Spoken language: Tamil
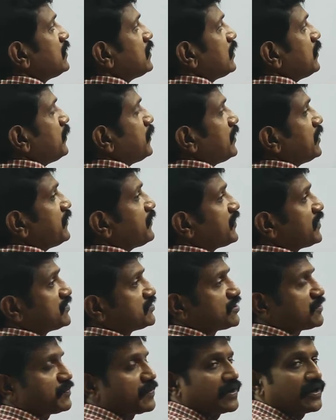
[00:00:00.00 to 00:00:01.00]
திருப்பியும்
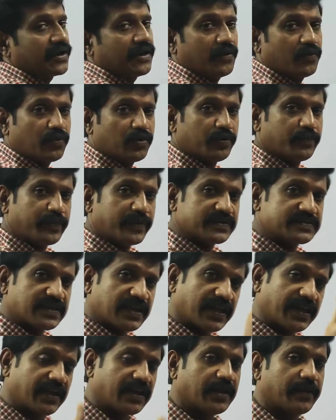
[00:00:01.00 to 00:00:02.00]
டிஃப்ரென்ஷியேட் பண்ணிங்கன்னா இன்னும்
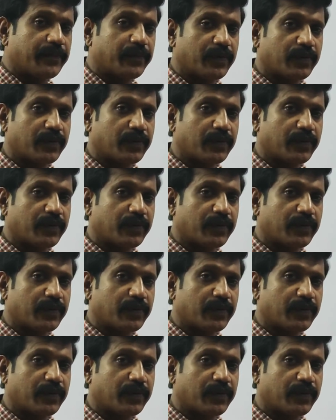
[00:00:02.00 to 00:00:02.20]
பெருசாகிட்டே